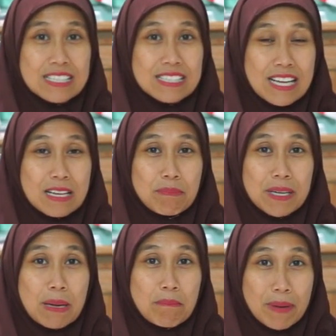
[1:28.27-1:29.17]
Dan
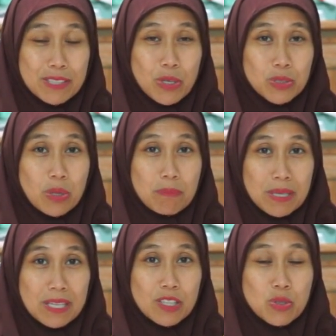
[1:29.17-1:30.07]
pada 4
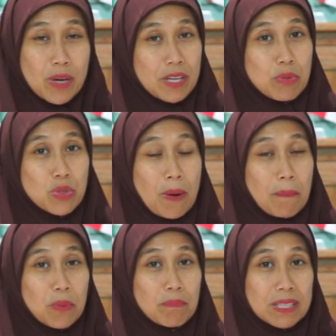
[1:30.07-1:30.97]
Oktober
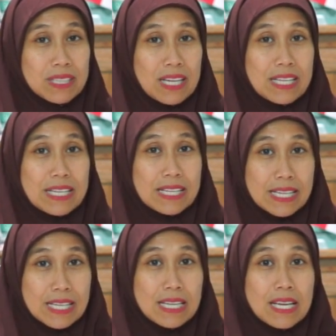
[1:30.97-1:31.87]
2024 kali
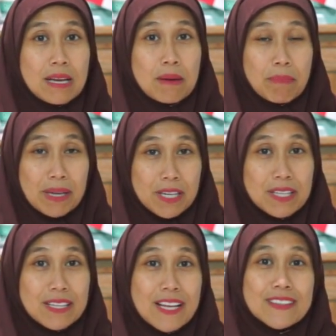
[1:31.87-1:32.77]
ini, Parent
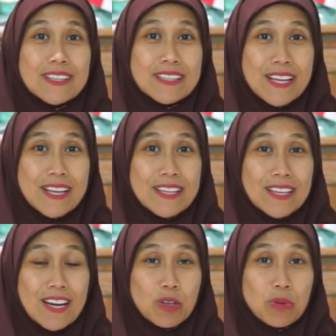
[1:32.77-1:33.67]
Connecting Day
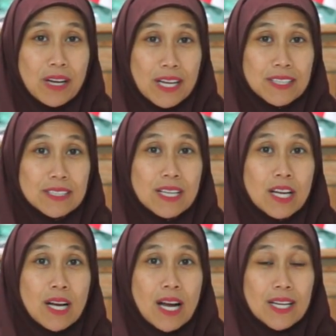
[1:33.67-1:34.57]
kita lakukan
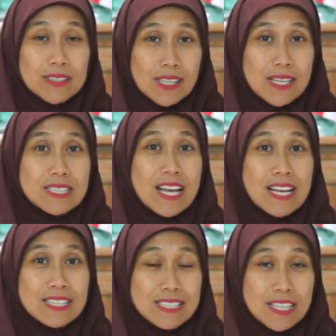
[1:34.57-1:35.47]
atas
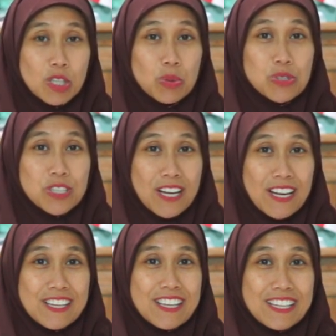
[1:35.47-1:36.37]
hasil
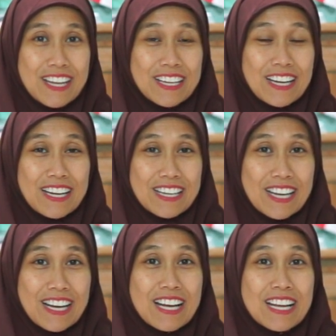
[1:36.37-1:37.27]
usaha dari
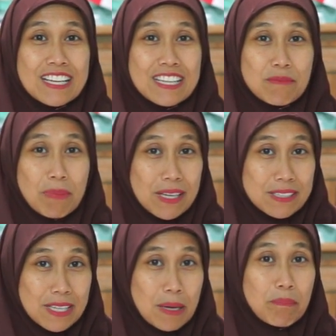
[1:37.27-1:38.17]
anak-anak
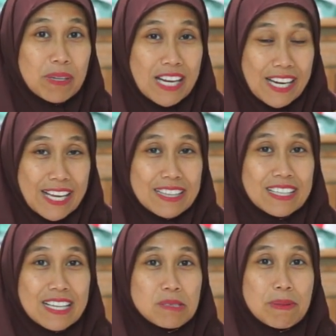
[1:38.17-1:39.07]
pada penilaian
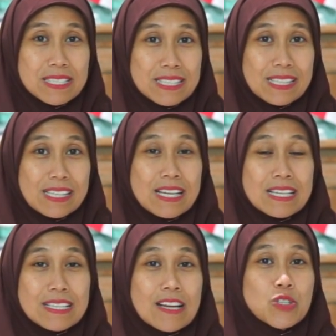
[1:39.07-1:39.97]
tengah semester
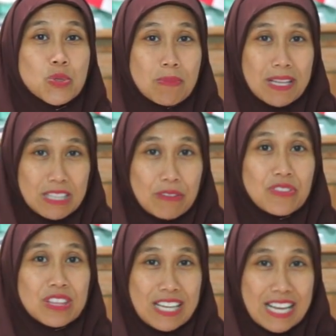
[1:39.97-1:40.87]
dan
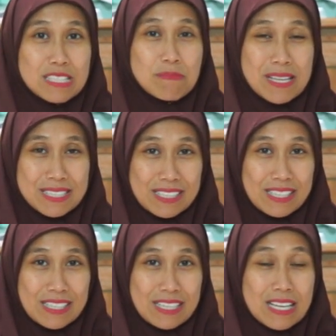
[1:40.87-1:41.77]
sumatif tengah semester.